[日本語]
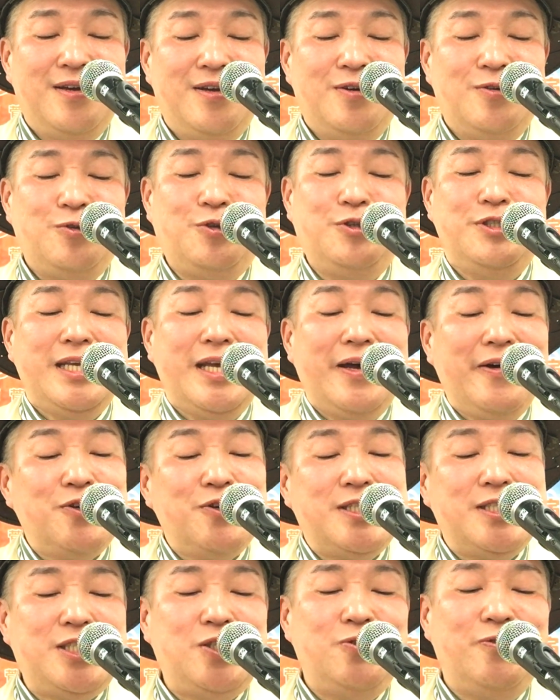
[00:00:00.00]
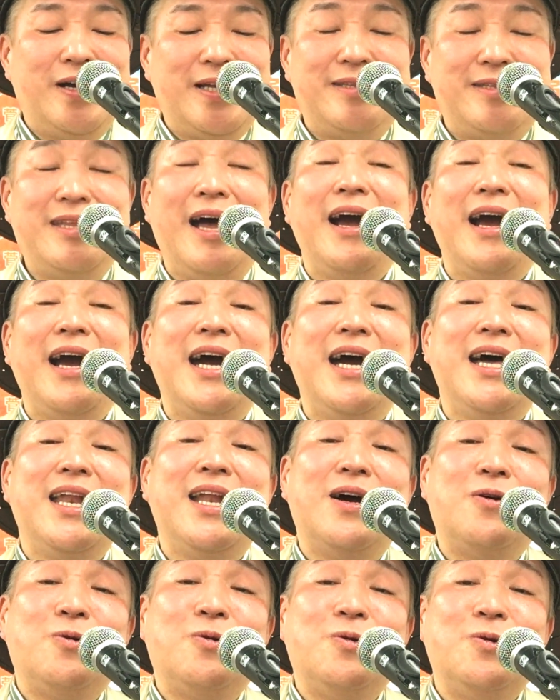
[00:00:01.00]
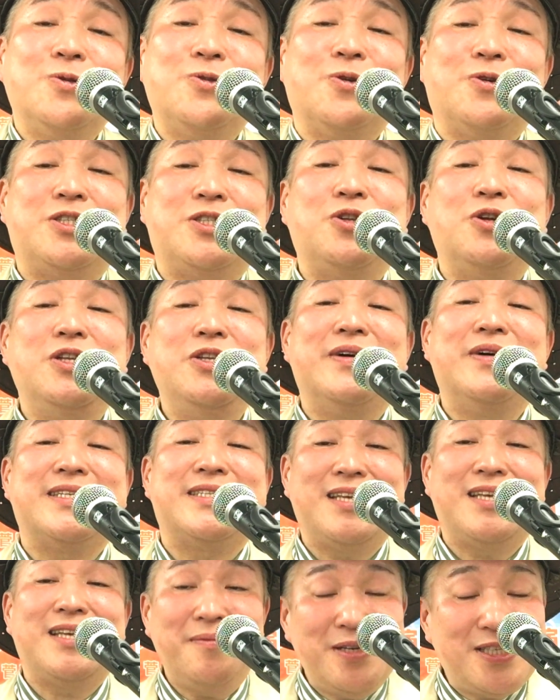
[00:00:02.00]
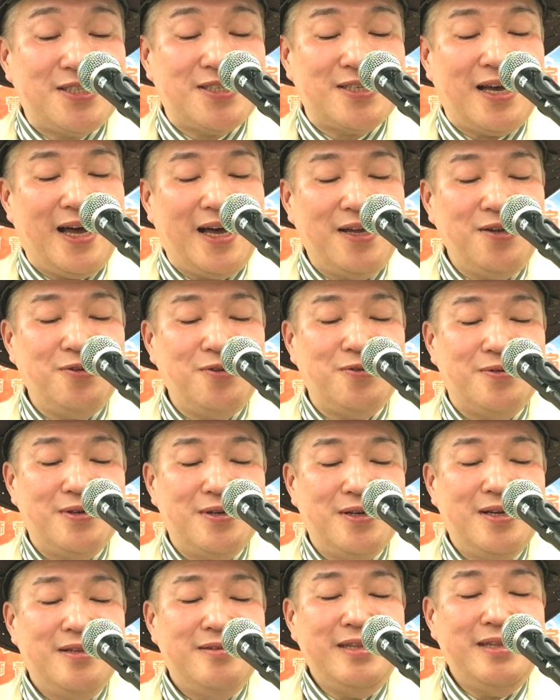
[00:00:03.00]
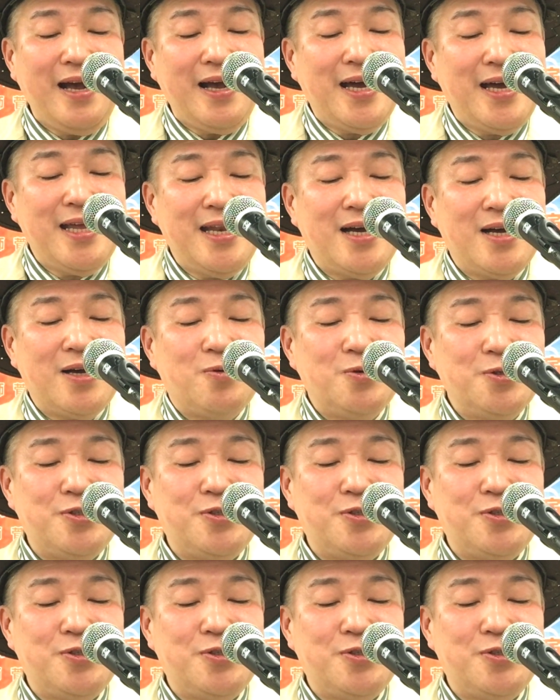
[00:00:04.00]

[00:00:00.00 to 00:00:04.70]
福沢諭吉はだからこそ人には差別があるだからこそ